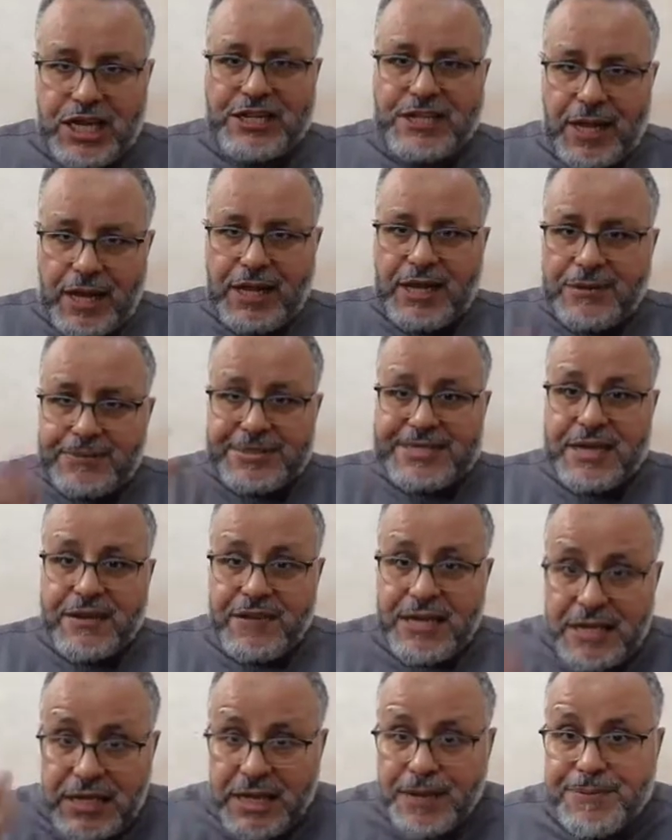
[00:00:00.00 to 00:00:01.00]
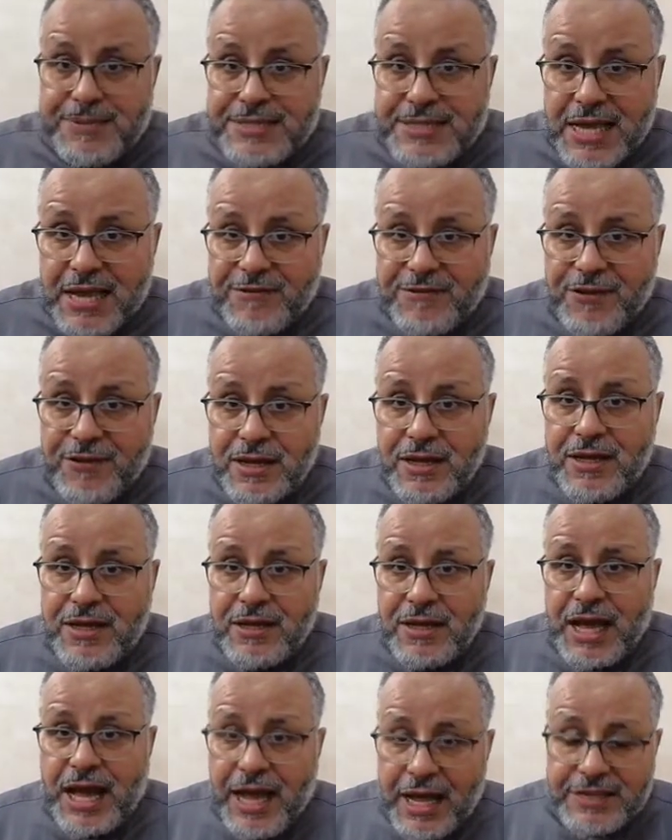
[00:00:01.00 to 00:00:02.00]
هذا بزاف اي إيه، بزاف
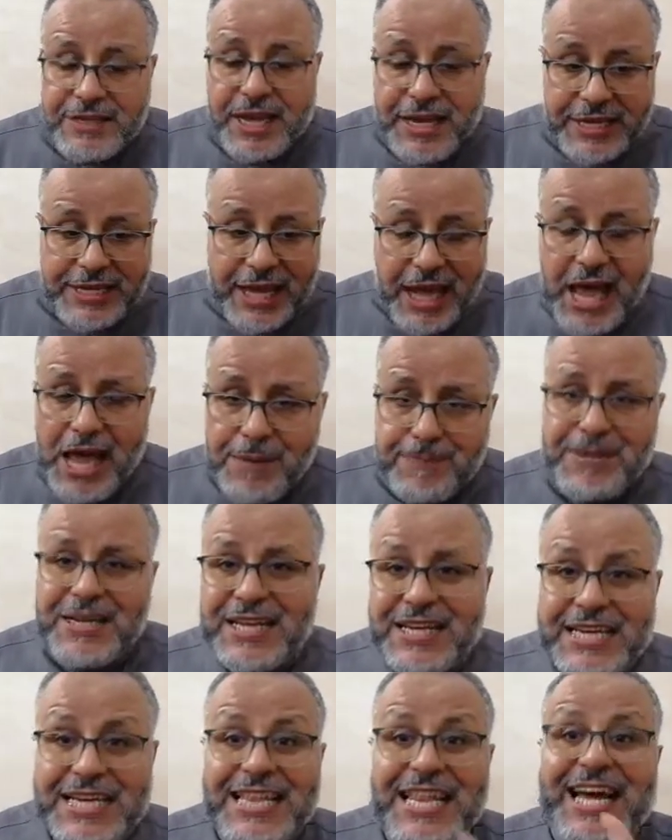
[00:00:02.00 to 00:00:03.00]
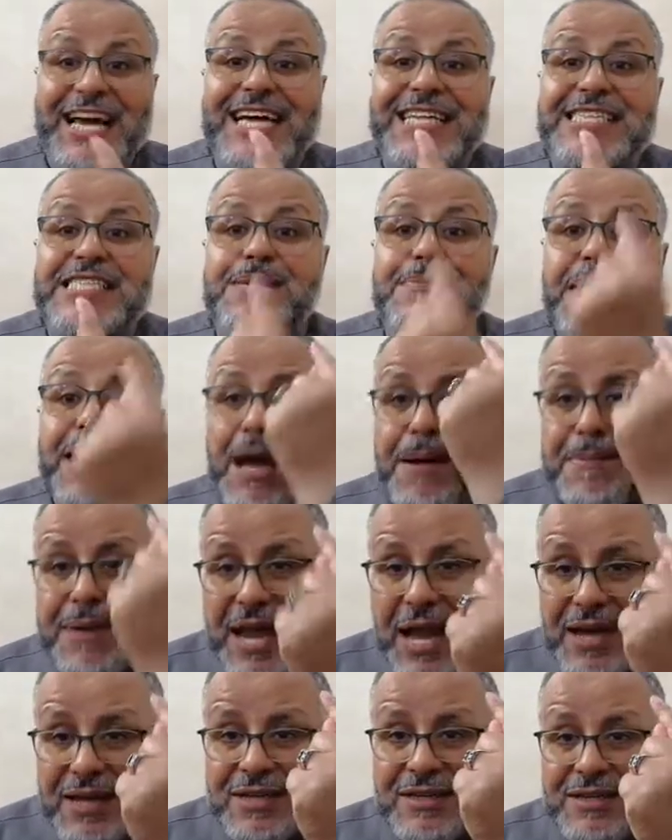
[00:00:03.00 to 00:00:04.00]
هذا عقاب لك إلا كانت امراه
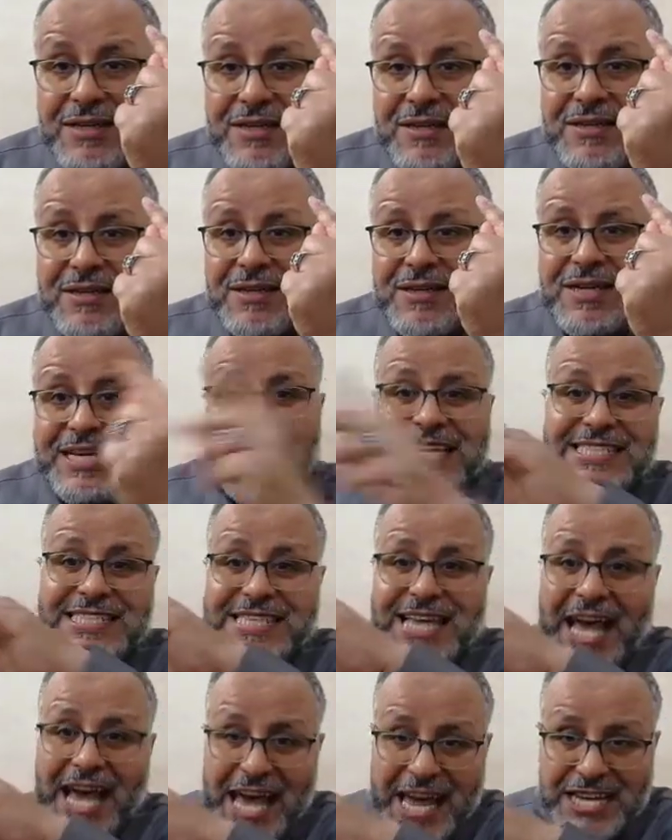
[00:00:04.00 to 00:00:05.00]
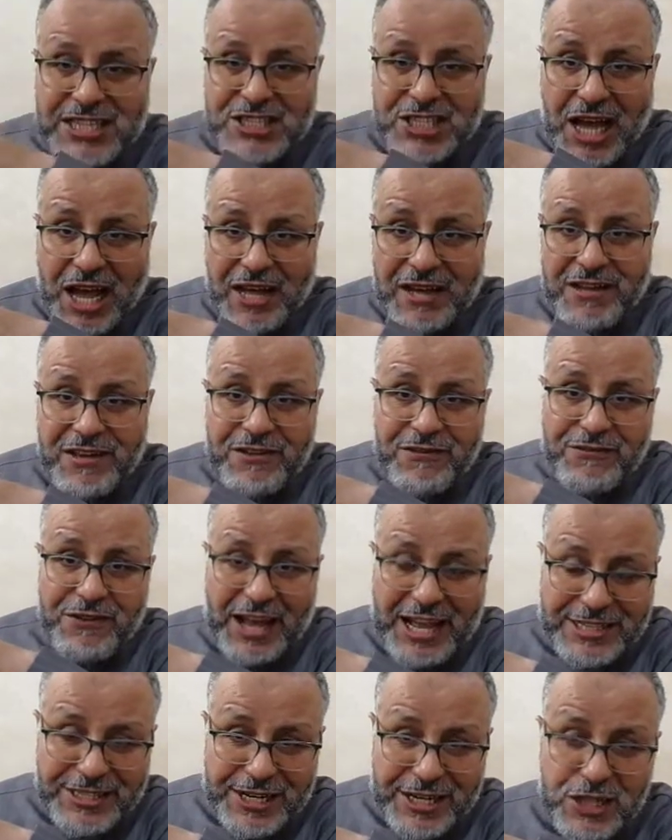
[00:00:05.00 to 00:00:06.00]
امراه كانت خارجة في
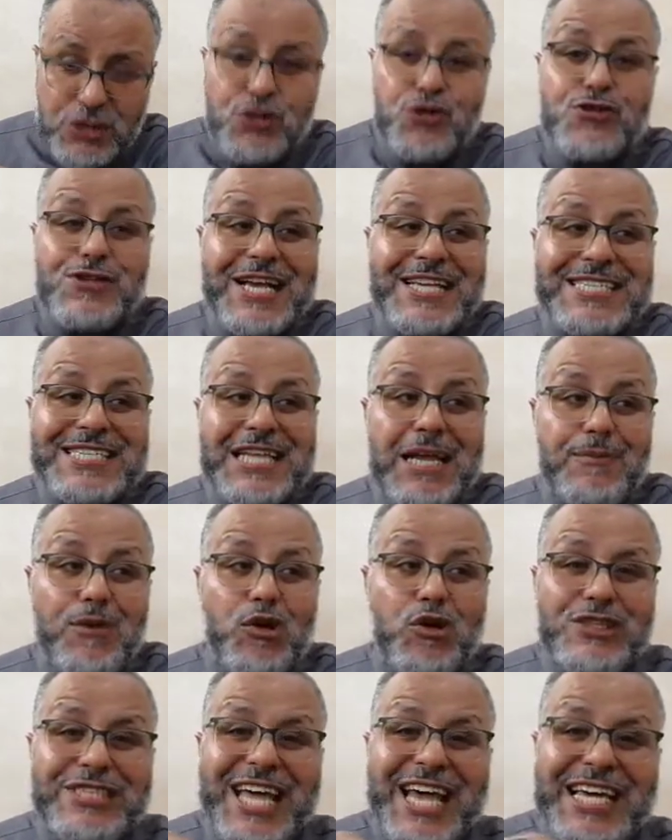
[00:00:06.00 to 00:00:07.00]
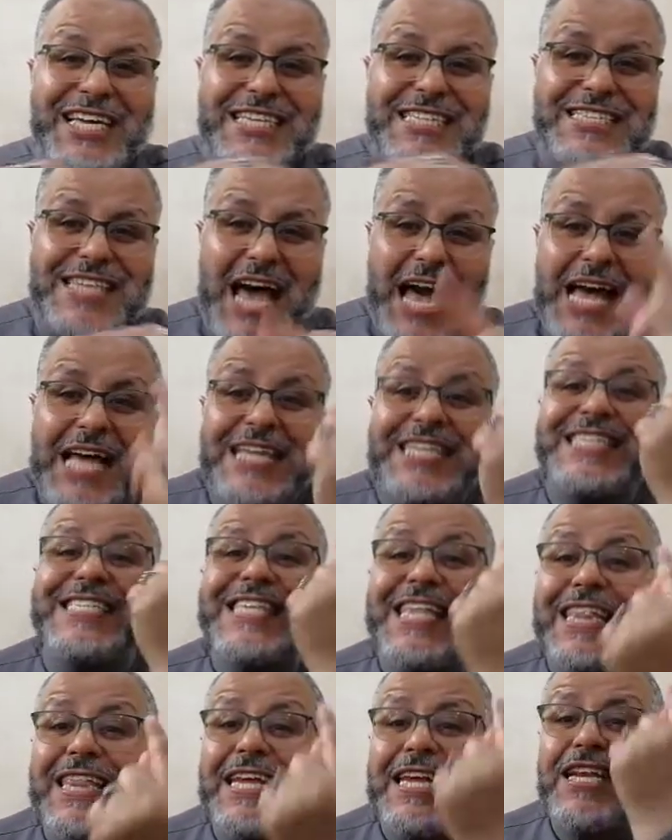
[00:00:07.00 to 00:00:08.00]
عهد الرسول صلى الله عليه وسلم ودايزة
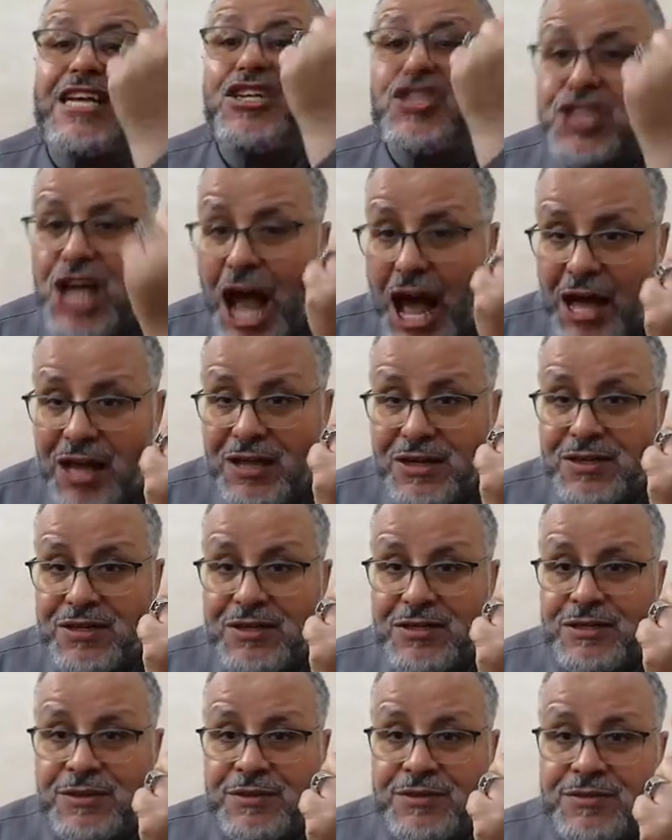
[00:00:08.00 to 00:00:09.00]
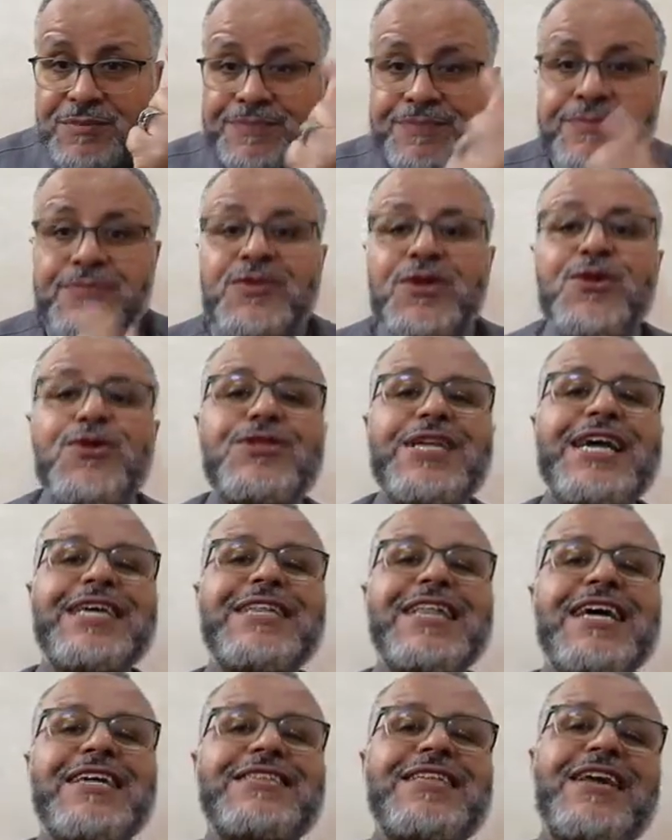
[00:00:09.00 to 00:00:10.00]
تصلي العشاء ودارت
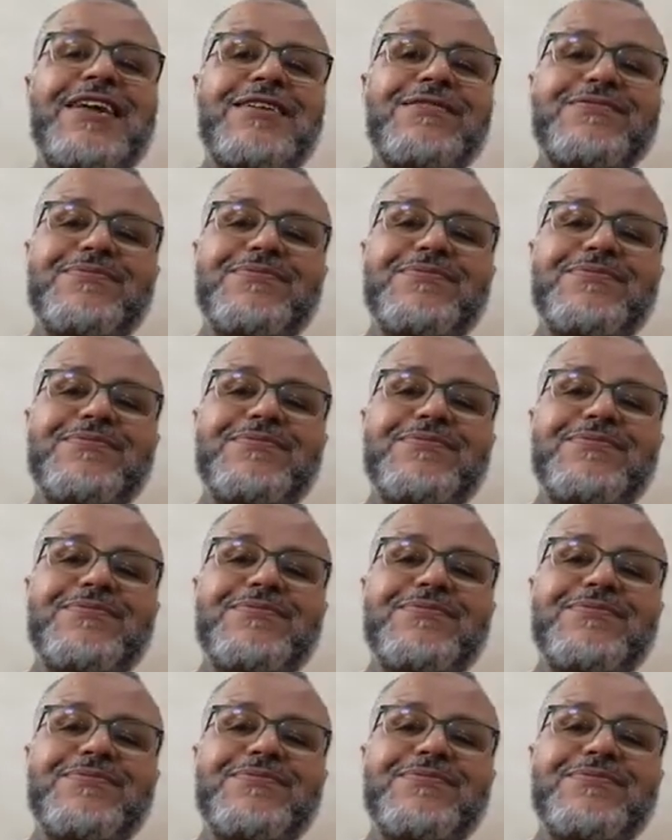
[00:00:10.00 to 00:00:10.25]
العطر